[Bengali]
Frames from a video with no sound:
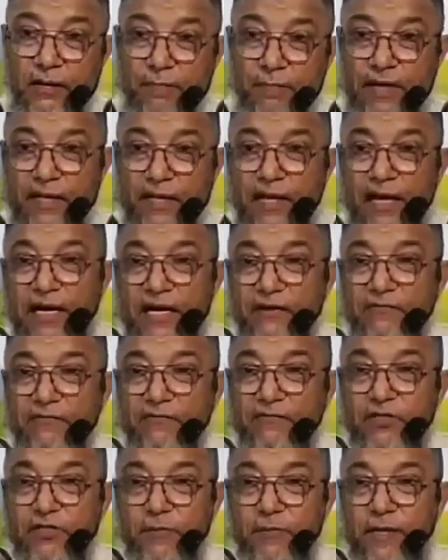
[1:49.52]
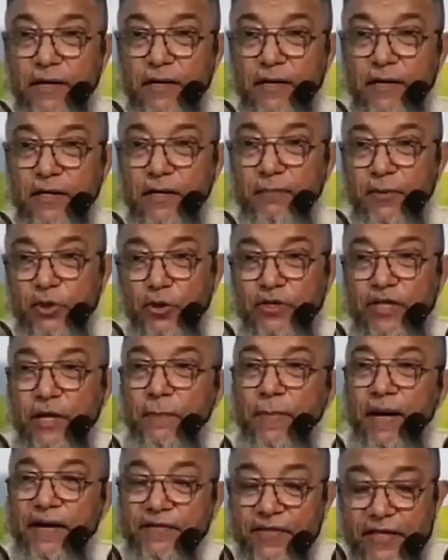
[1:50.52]
মানে কালেকটিভিজমের ভিতর থেকে
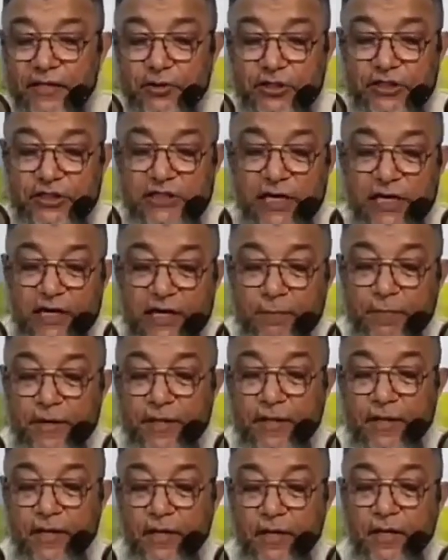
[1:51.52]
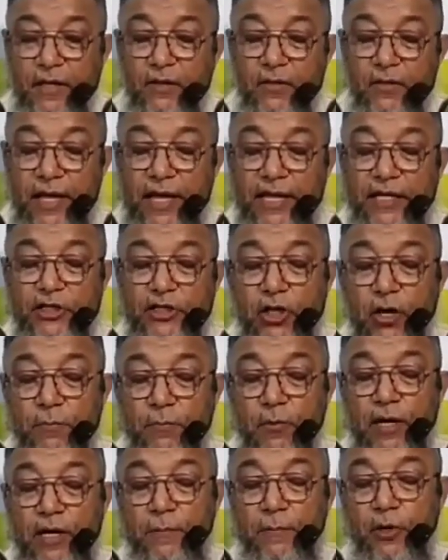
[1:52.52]
বাইরের দিকে যদি যান আপনি এই সব
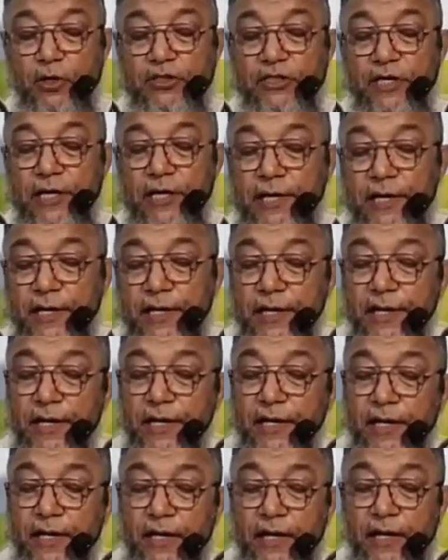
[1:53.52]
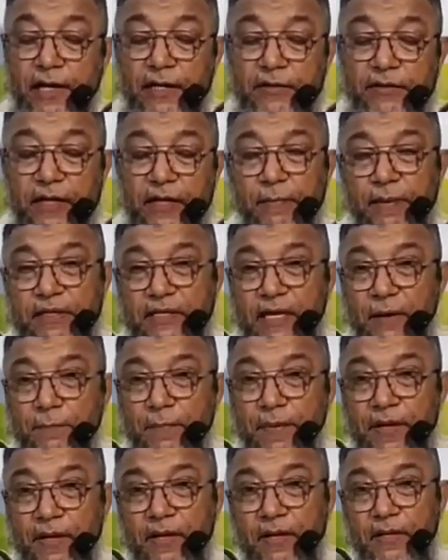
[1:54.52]
কটা পর্যায়ে দেখবেন যে
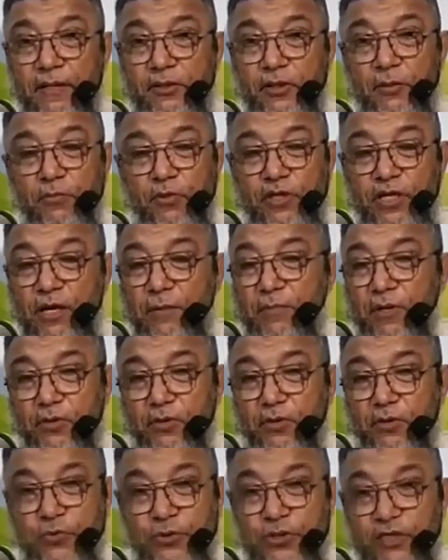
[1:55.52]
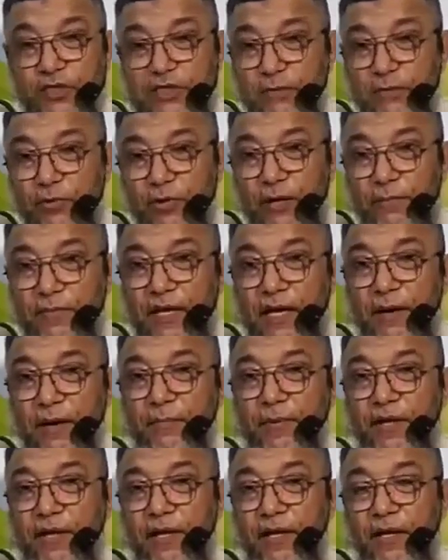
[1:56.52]
আপনি জন্ম থেকে মৃত্যু যেটা বললাম যে
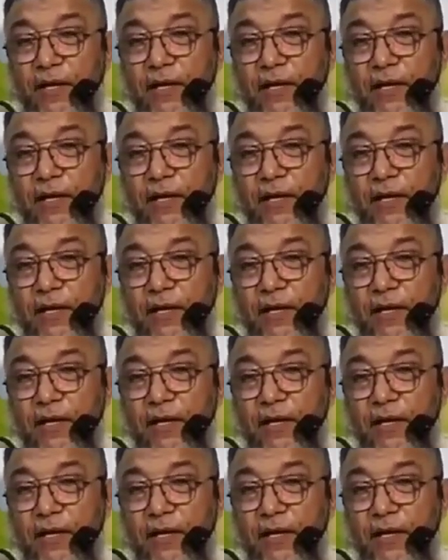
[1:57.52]
আপনি